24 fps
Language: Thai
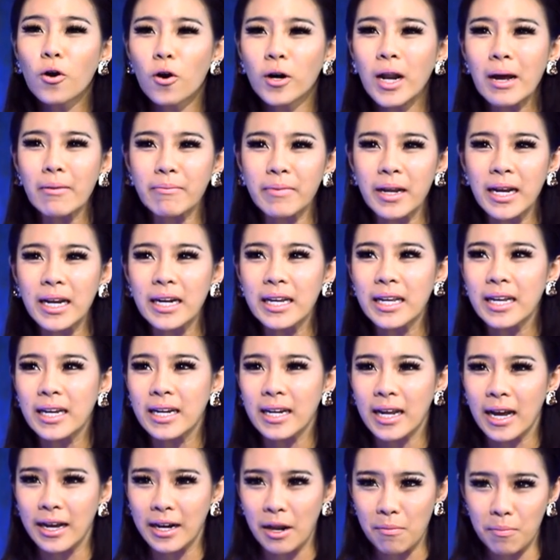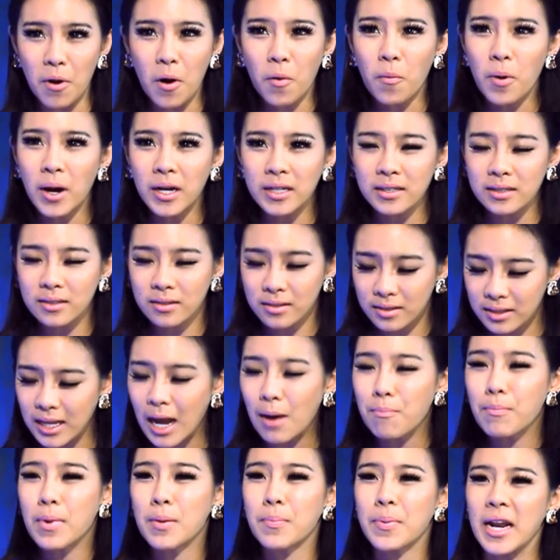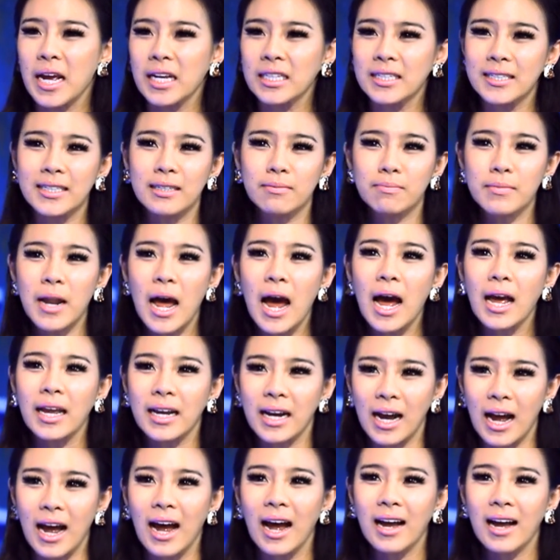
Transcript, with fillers: องๆทำได้ดีเนี่ยรับรองว่าทำมันเป็นอาชีพได้ค่ะ